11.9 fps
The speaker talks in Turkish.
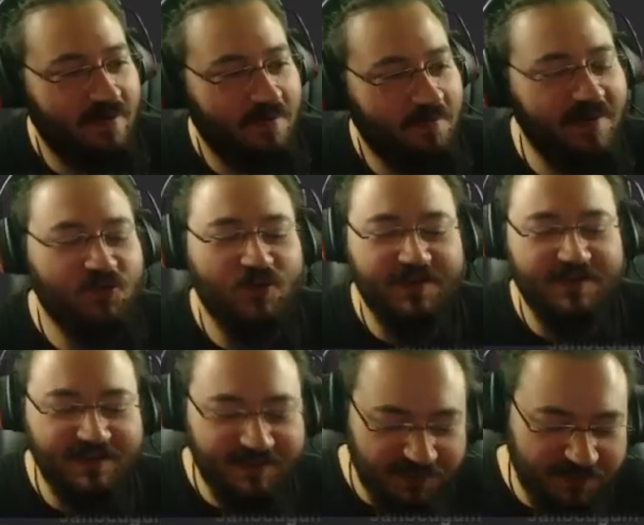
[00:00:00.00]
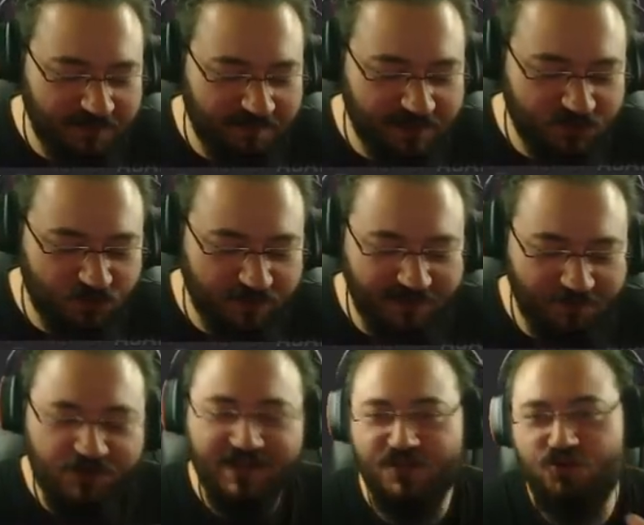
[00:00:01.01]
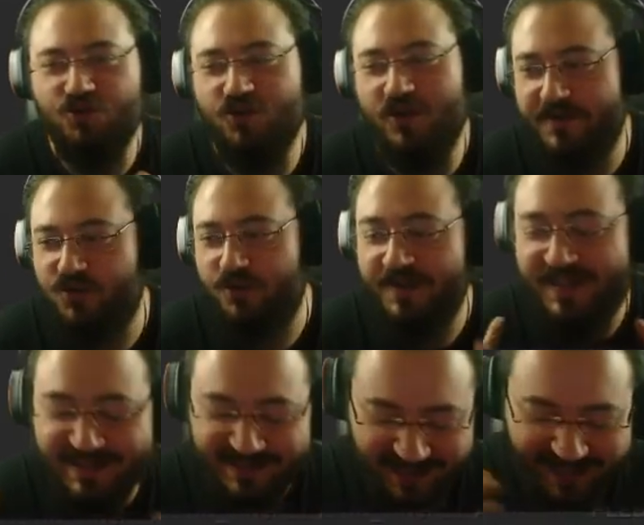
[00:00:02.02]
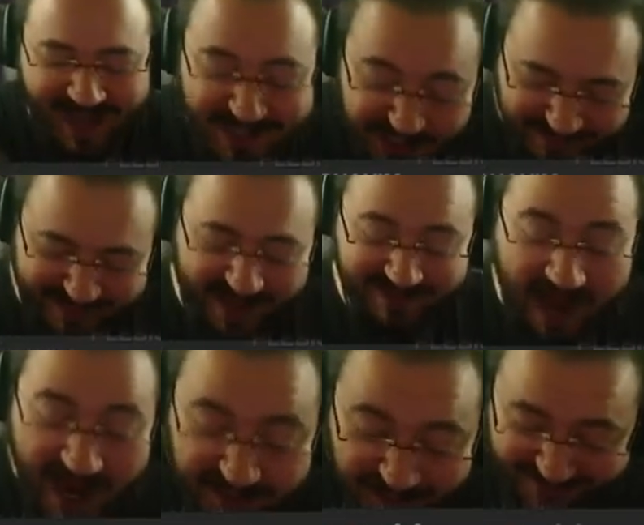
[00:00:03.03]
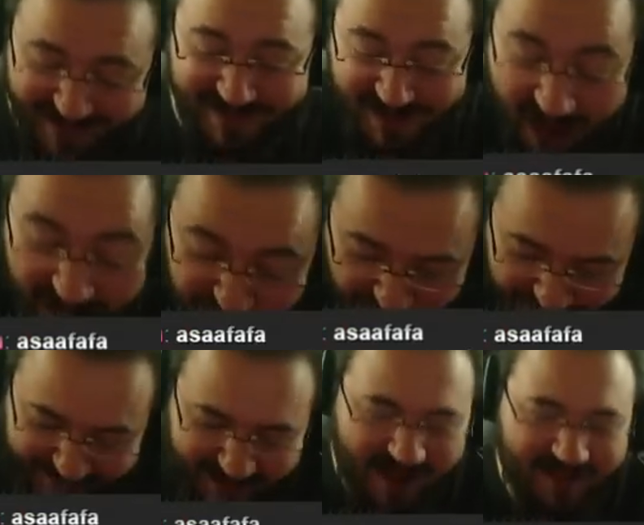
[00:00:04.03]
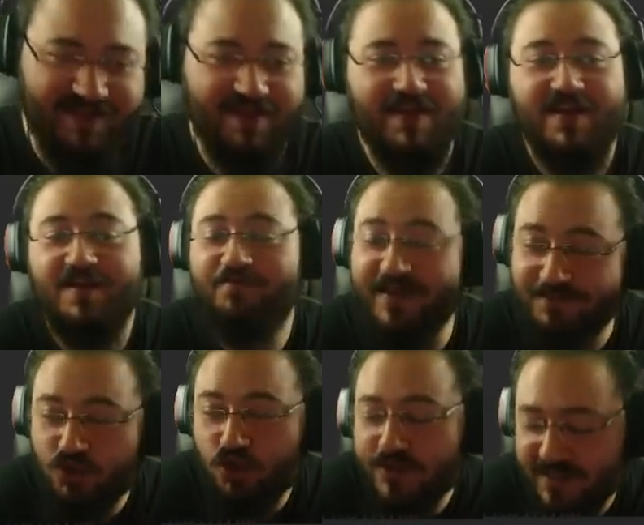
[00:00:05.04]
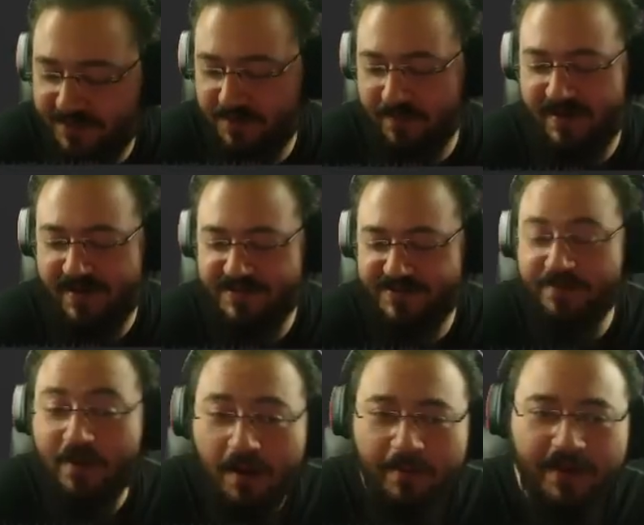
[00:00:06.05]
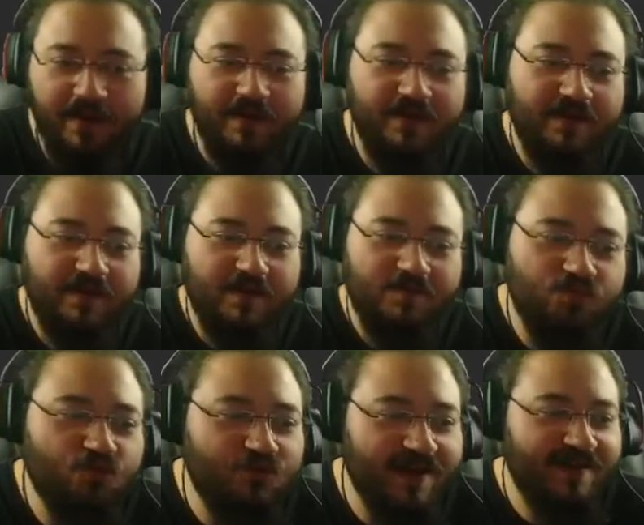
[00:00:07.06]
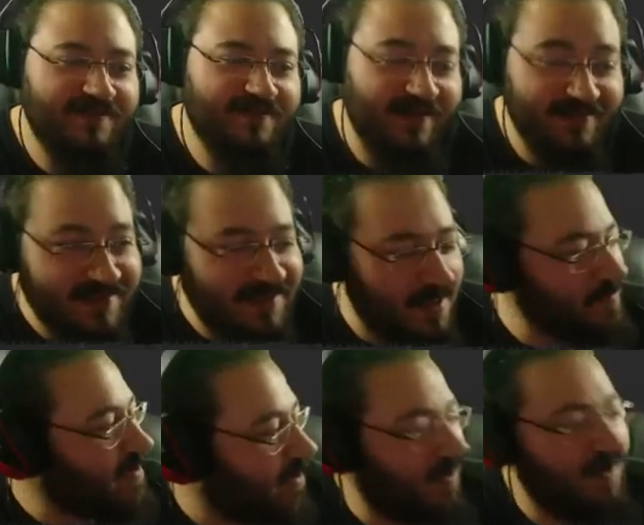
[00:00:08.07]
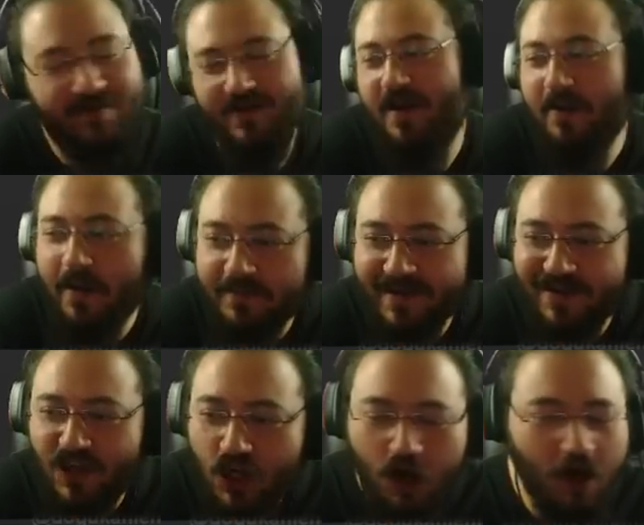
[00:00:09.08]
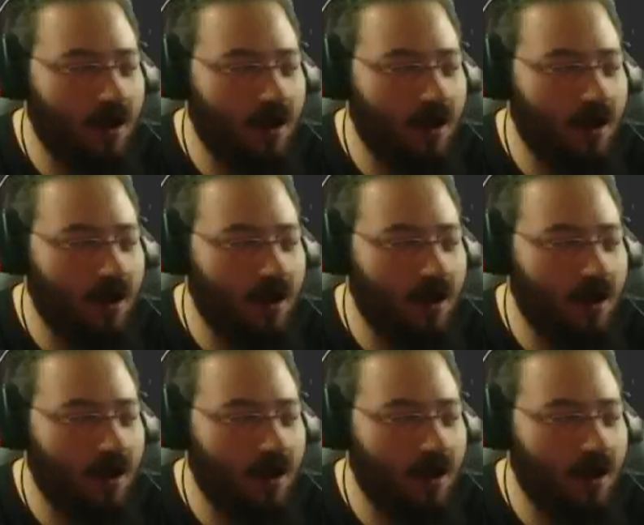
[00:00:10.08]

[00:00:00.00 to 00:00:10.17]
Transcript: Mevcut arasında seçim yapmak zorundayım. Öncelikle şunu söylemek istiyorum. İkisi de gerçekten, gerçekten, gerçekten benim çok sevdiğim arkadaşlarım ama burada taktiksel bir karar vermem gerekiyor.